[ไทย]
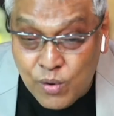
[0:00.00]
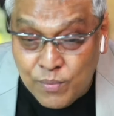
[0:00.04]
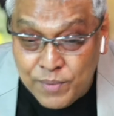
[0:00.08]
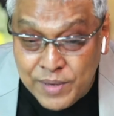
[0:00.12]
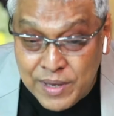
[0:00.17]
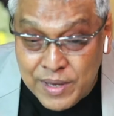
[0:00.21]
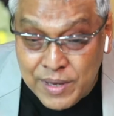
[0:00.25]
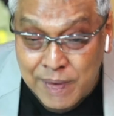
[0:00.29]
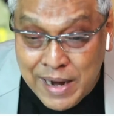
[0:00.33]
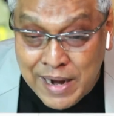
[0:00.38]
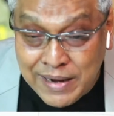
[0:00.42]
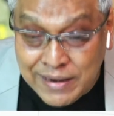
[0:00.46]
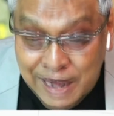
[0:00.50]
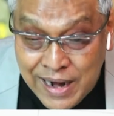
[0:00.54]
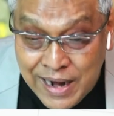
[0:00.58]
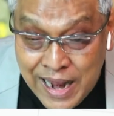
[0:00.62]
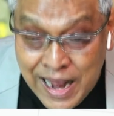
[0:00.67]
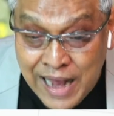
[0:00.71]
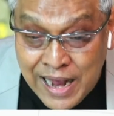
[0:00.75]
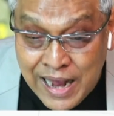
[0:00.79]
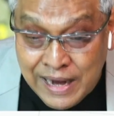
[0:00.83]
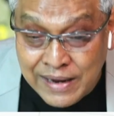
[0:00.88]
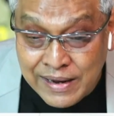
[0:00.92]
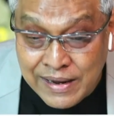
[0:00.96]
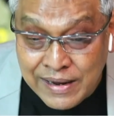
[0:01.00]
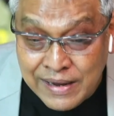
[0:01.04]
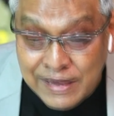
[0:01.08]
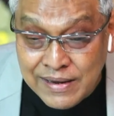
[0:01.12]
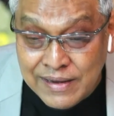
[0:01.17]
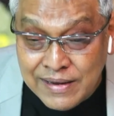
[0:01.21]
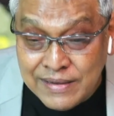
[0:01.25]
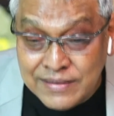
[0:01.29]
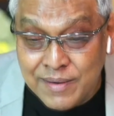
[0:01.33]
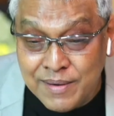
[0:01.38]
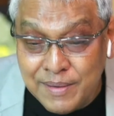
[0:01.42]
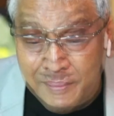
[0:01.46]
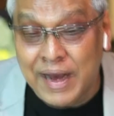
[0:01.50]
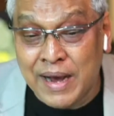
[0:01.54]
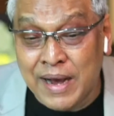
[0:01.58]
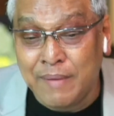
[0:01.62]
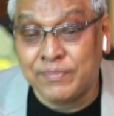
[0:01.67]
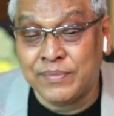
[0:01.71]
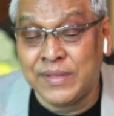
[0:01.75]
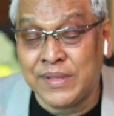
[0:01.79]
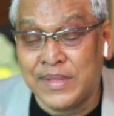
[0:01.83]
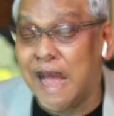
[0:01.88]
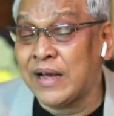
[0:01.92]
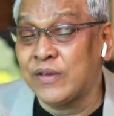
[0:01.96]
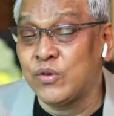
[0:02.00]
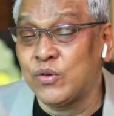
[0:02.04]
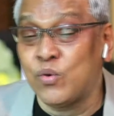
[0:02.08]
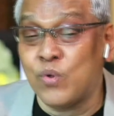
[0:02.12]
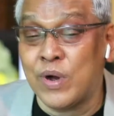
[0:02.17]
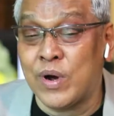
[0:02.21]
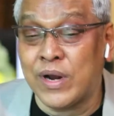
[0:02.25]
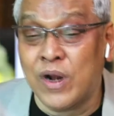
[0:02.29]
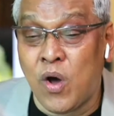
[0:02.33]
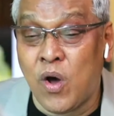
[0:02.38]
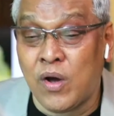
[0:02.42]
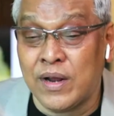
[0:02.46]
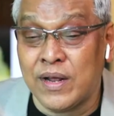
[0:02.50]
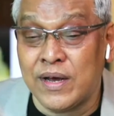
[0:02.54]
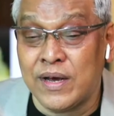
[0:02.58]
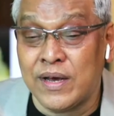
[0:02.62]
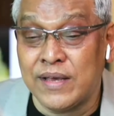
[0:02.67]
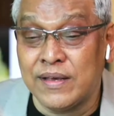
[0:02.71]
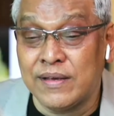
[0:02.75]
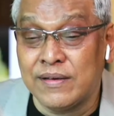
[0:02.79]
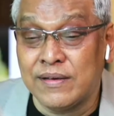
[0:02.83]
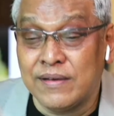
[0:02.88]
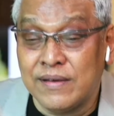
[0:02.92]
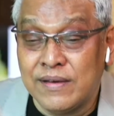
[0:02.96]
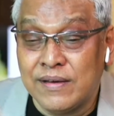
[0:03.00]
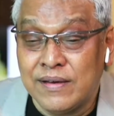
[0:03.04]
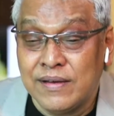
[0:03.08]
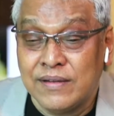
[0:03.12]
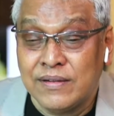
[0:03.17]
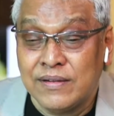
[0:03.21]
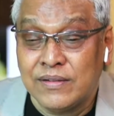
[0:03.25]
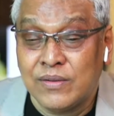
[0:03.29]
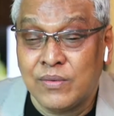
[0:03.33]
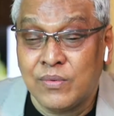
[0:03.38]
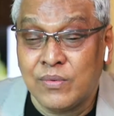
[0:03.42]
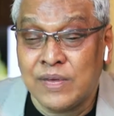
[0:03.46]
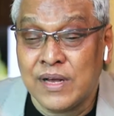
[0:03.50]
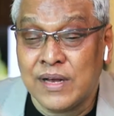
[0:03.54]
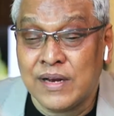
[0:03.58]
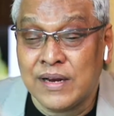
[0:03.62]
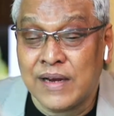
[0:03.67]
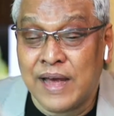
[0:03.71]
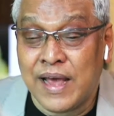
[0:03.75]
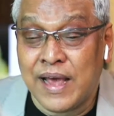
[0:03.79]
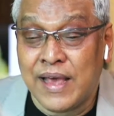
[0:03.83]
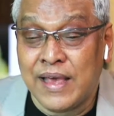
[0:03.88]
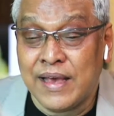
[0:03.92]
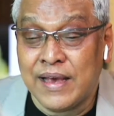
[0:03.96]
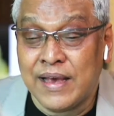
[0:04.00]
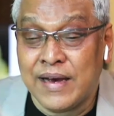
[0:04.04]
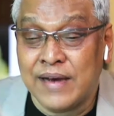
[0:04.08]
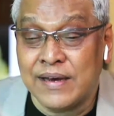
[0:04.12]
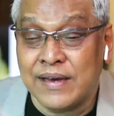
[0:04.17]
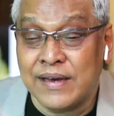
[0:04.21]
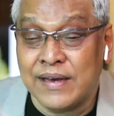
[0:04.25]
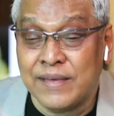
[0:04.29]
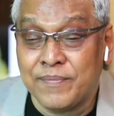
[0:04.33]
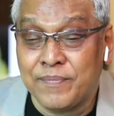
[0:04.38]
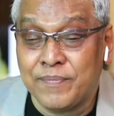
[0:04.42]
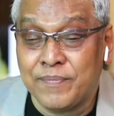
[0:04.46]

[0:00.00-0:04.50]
งพยาบาลกลางใช่ไหมครับ ตั้งอยู่ข้างนอกเลยตรงไหน เอ่ย